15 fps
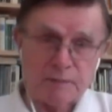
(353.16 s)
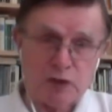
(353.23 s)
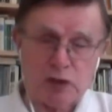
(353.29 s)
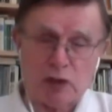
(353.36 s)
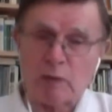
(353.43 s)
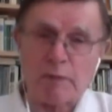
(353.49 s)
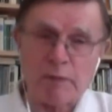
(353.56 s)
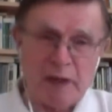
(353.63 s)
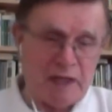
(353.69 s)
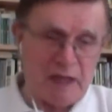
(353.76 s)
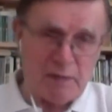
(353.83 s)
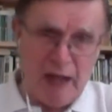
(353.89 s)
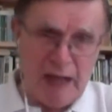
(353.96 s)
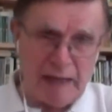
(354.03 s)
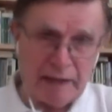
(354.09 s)
чтобы
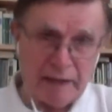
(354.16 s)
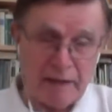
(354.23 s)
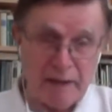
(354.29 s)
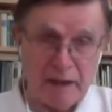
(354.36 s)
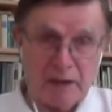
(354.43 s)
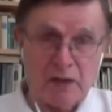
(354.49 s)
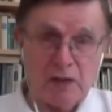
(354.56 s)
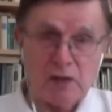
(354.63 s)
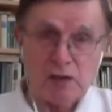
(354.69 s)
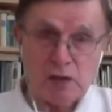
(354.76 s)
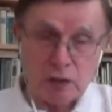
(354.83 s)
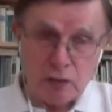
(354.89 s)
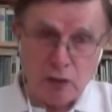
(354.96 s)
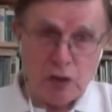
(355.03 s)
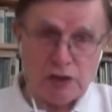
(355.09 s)
понимали,
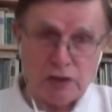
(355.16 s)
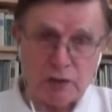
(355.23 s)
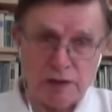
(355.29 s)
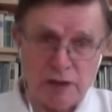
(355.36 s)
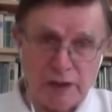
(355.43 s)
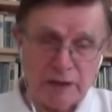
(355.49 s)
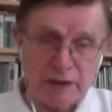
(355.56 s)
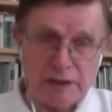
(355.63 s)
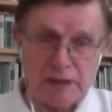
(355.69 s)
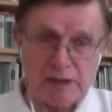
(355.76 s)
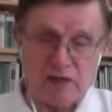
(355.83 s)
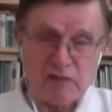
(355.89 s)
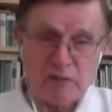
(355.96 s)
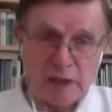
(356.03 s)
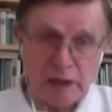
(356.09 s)
что то, что
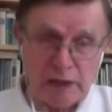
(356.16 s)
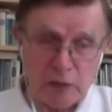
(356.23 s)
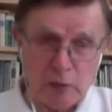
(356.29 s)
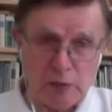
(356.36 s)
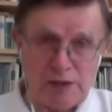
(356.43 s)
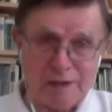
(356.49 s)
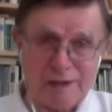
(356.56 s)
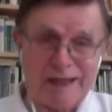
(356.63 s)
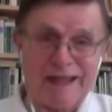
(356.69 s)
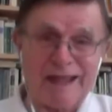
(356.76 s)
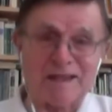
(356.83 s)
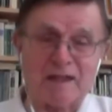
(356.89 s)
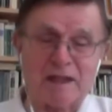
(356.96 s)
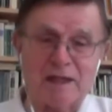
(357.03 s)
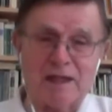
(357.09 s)
делается в Беларуси,
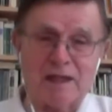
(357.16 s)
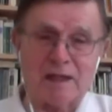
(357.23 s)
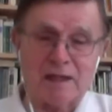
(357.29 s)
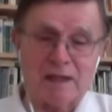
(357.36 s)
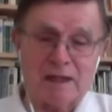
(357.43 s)
это не